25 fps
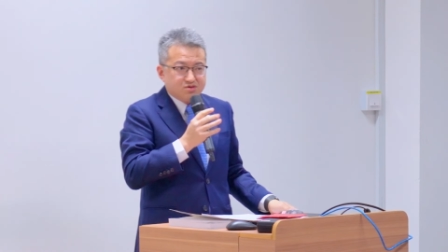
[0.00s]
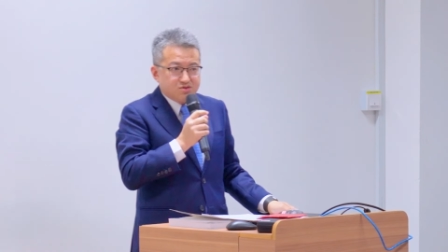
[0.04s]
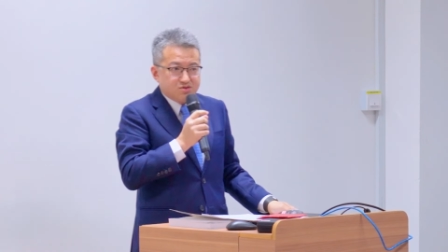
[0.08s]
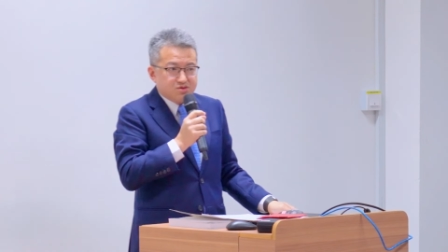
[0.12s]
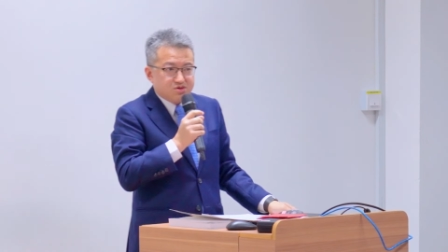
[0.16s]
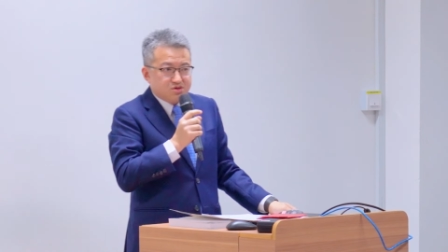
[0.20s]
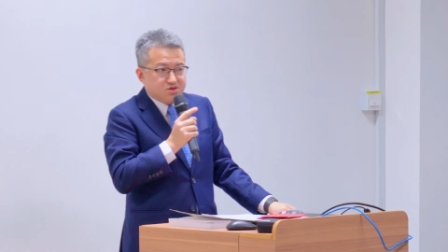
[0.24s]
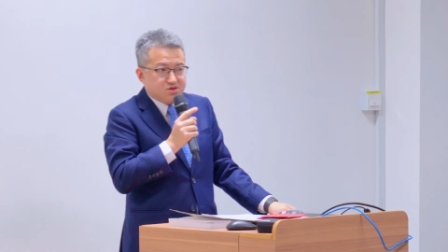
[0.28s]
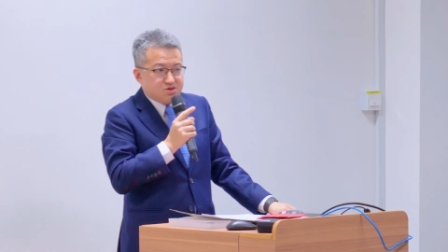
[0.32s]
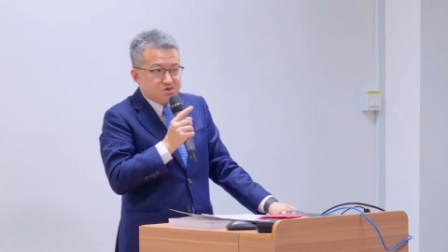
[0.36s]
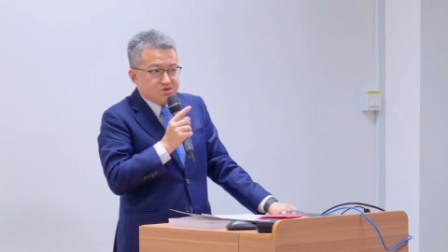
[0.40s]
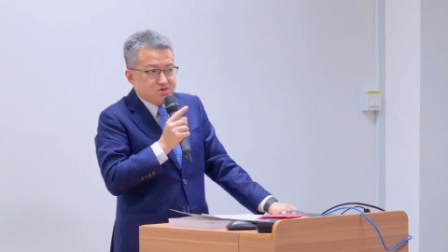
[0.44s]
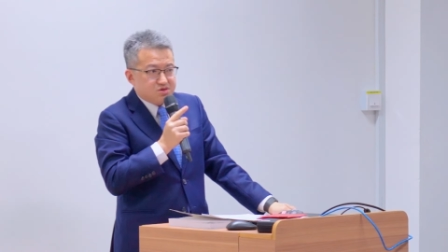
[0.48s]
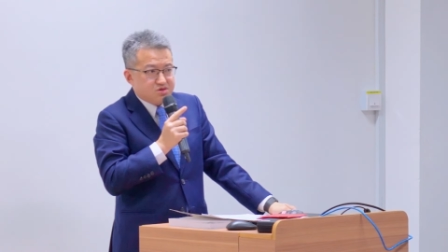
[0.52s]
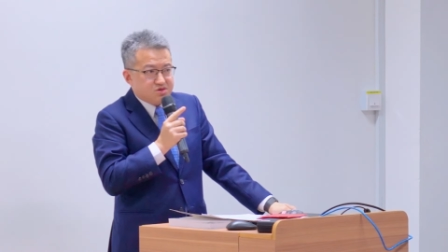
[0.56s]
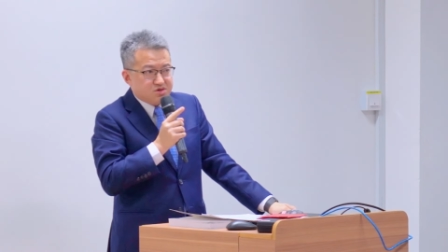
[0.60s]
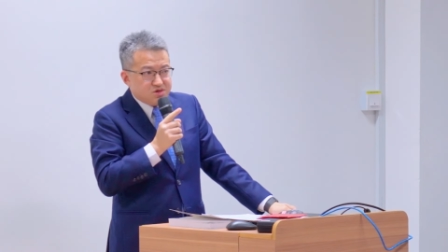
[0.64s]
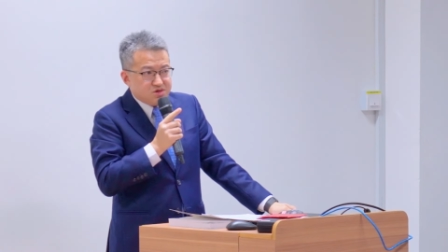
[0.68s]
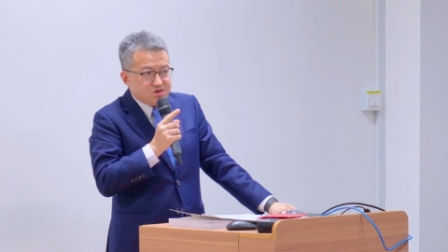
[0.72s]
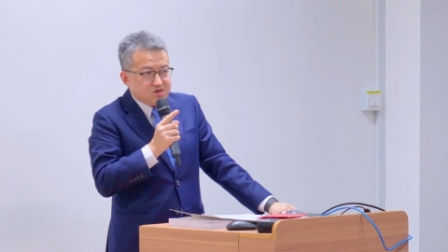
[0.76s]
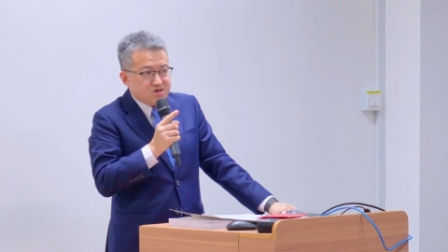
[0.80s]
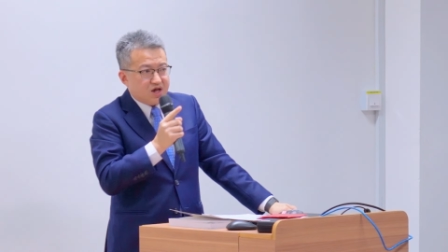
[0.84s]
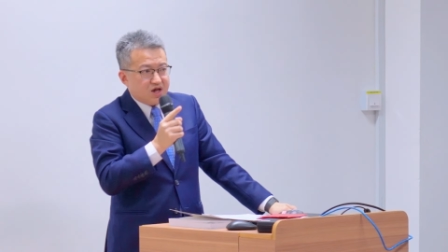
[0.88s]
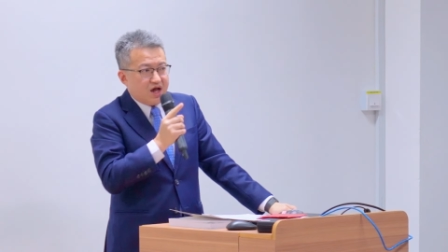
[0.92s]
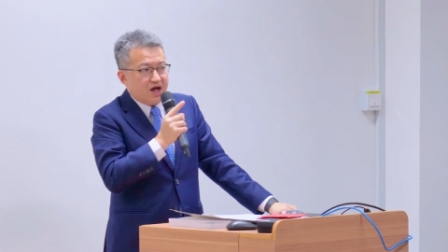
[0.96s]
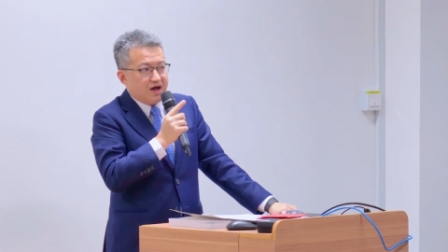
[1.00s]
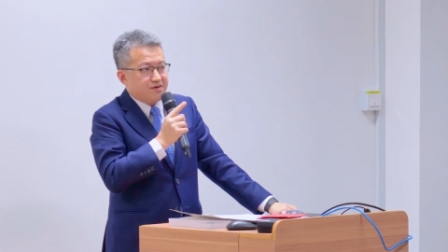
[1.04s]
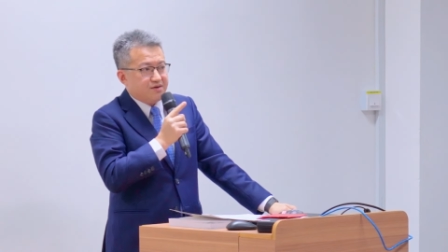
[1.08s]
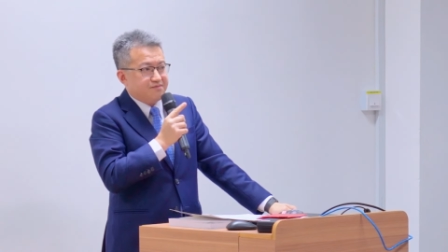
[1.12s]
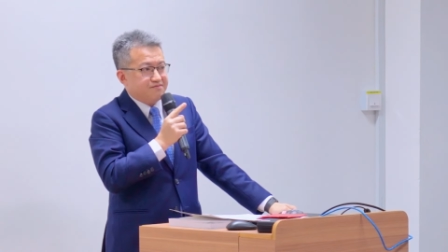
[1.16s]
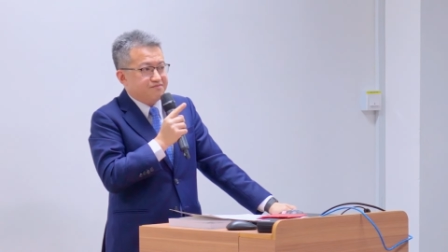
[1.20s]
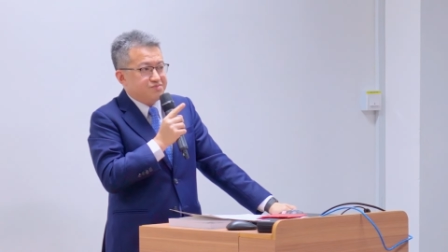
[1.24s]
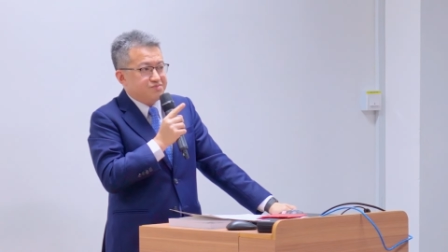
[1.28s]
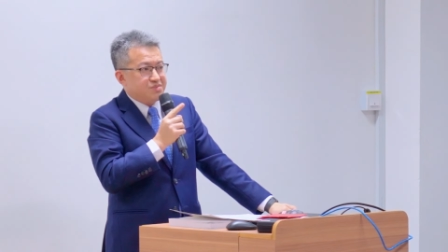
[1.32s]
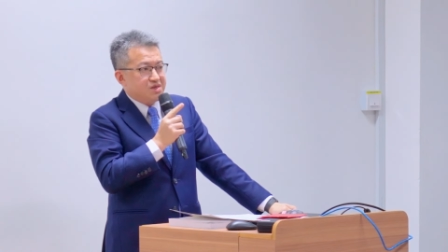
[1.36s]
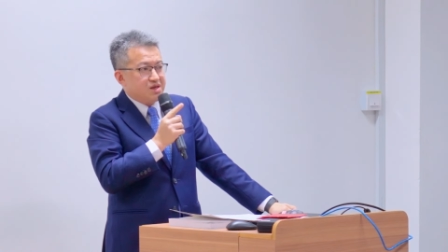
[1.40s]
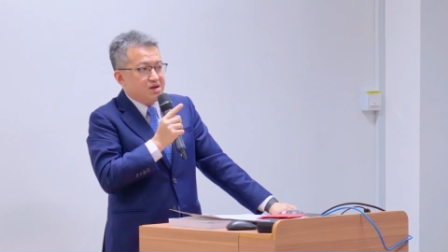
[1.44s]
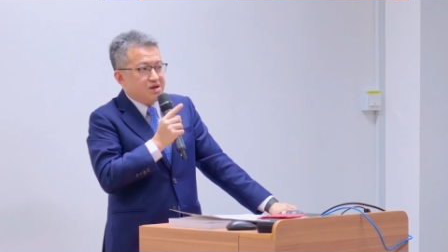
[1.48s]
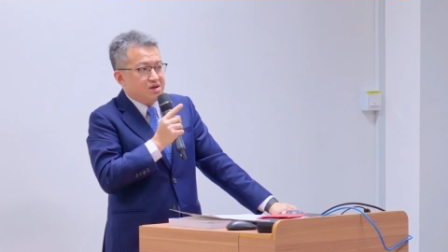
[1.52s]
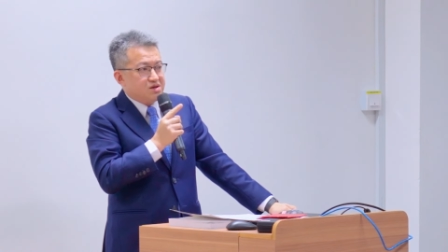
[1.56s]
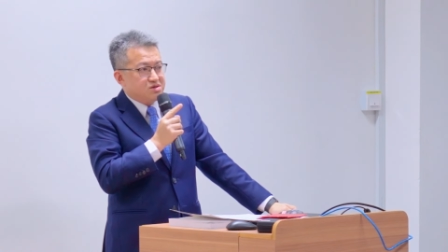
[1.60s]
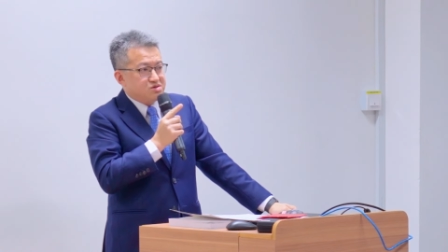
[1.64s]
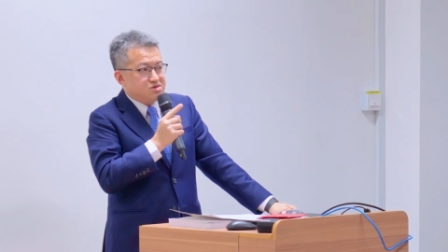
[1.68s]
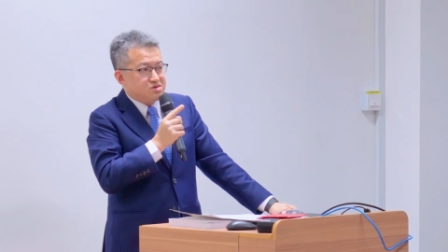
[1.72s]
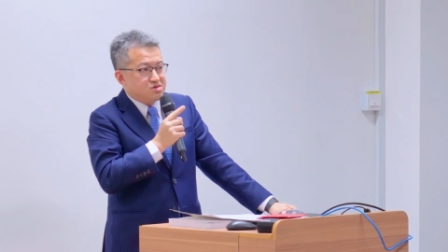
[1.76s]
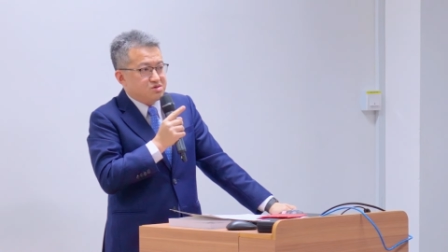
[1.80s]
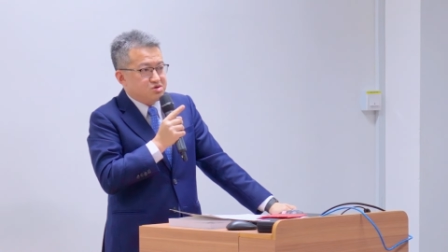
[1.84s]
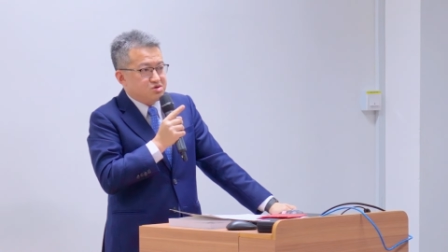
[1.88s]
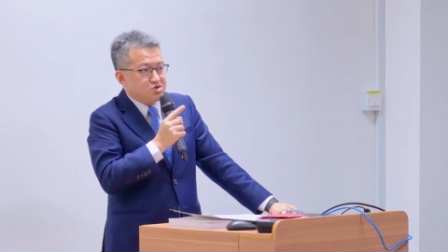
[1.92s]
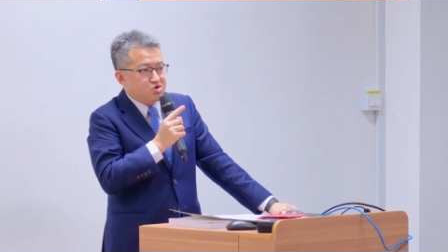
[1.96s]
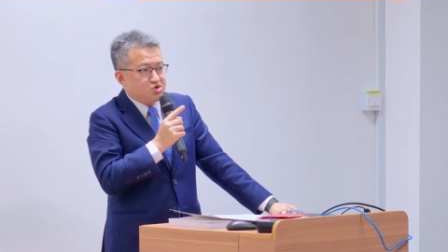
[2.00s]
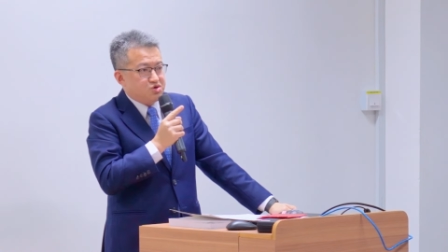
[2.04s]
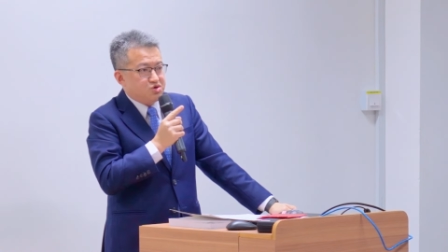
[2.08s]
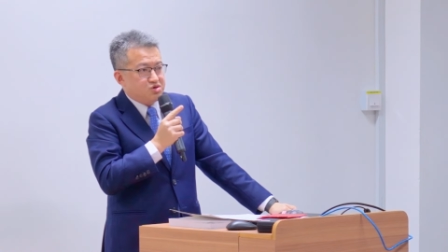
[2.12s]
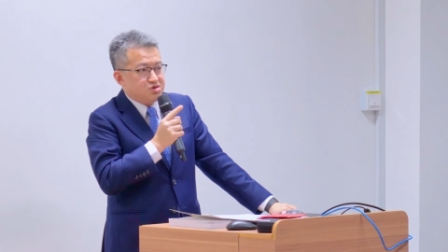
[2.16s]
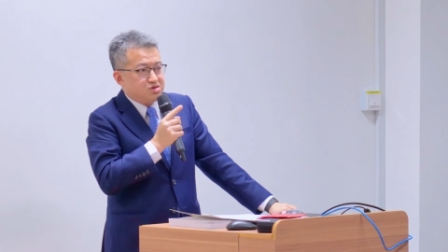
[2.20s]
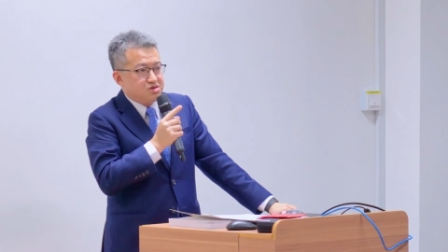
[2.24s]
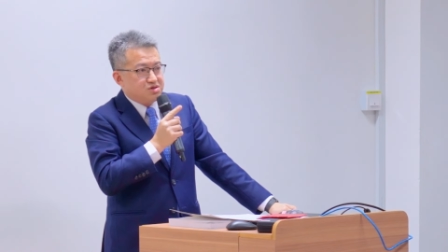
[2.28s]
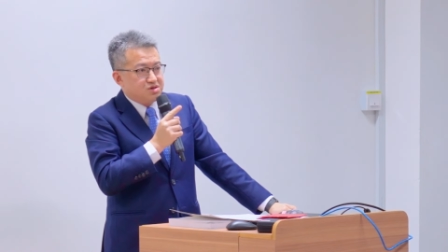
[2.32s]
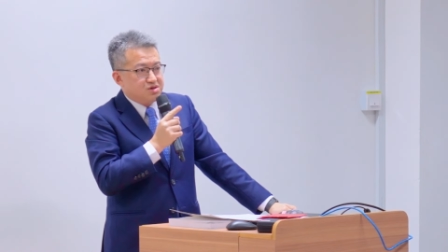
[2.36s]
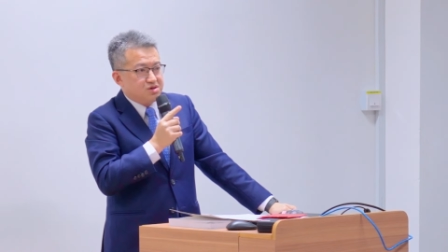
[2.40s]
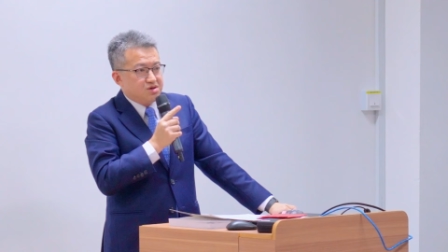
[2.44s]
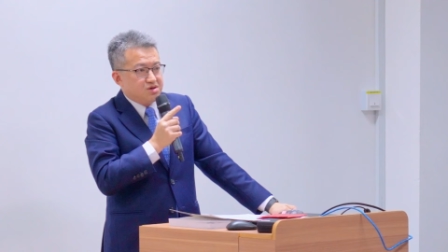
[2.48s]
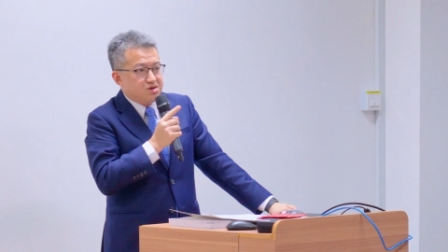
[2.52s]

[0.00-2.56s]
就是市场资讯，